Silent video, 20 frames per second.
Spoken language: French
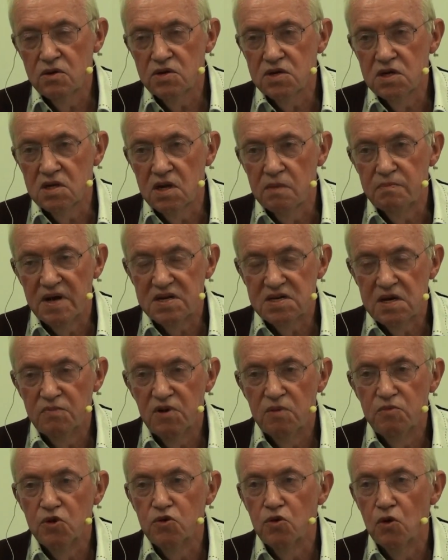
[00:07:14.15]
que ce n'était pas
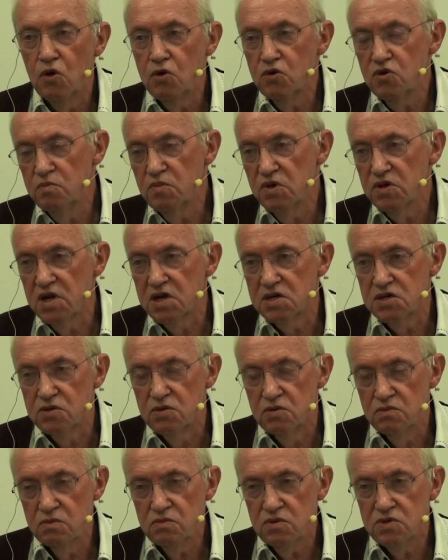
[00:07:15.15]
simplement une
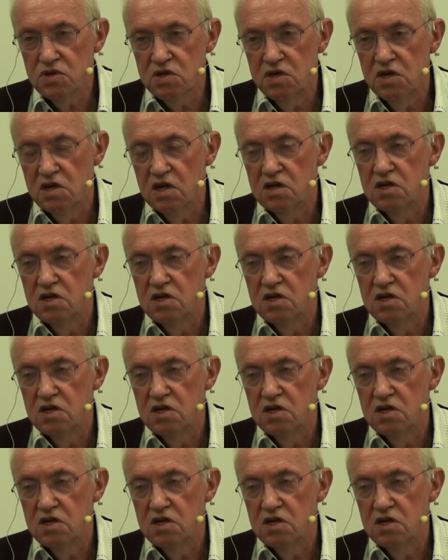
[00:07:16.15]
recommandation, ce qui